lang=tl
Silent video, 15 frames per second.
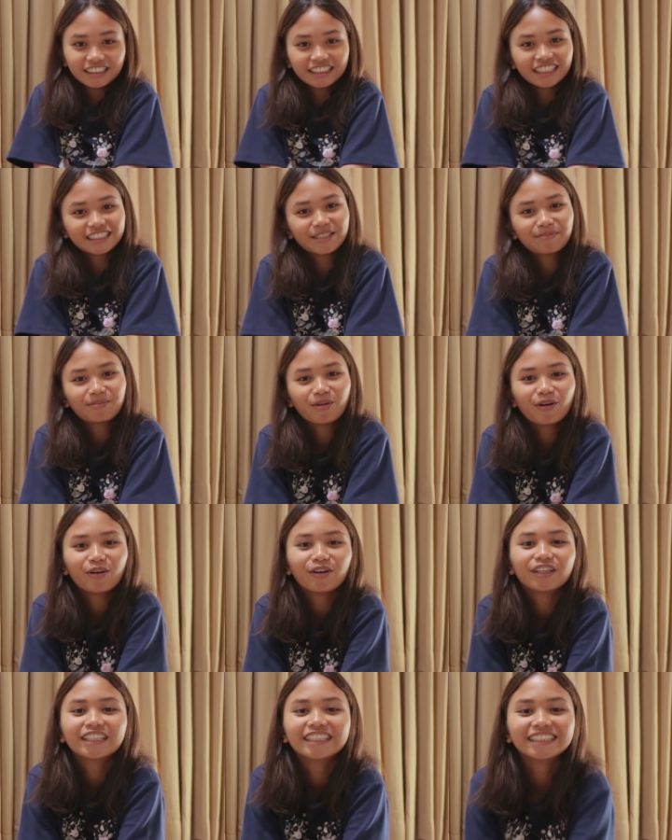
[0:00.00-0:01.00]
Kasi po,
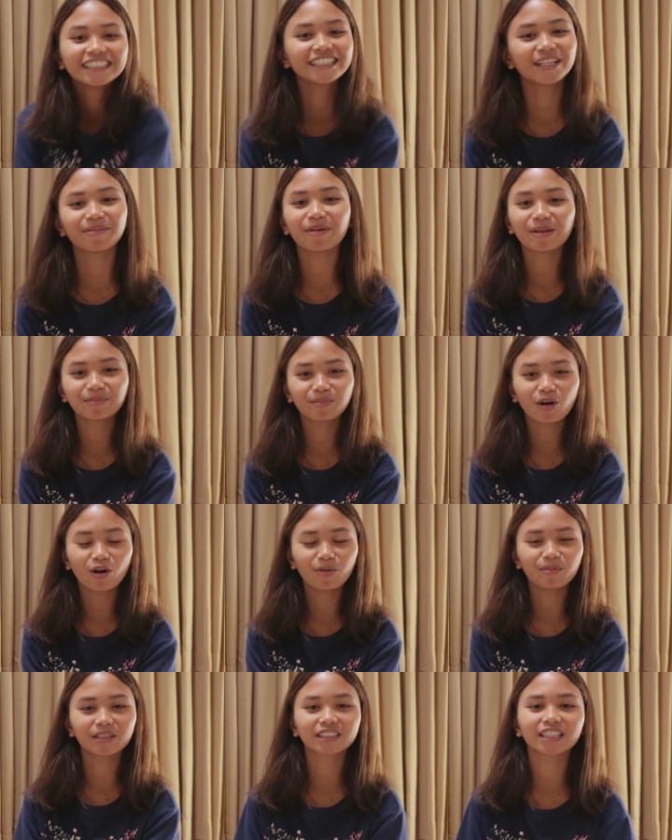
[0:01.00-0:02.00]
hindi naman po
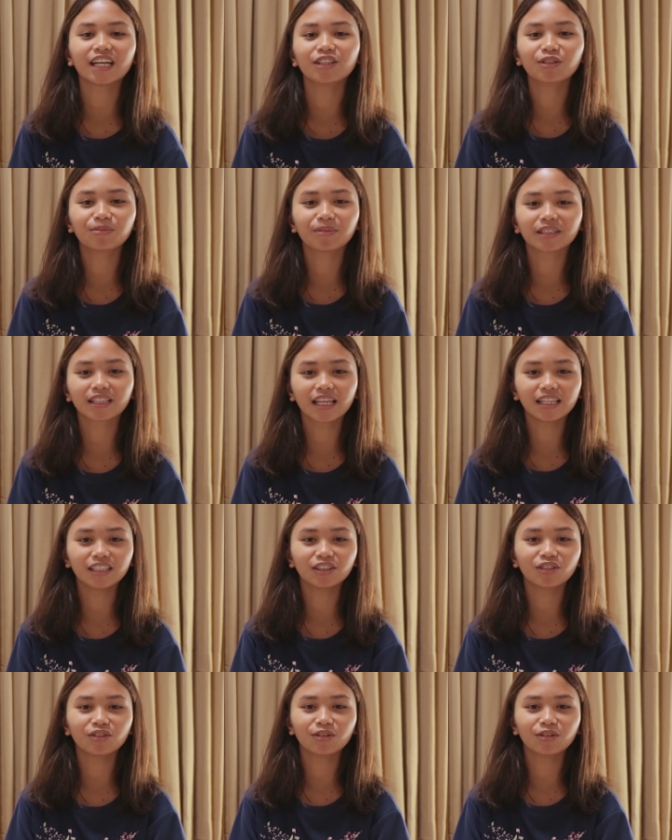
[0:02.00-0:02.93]
ako masyadong matalino.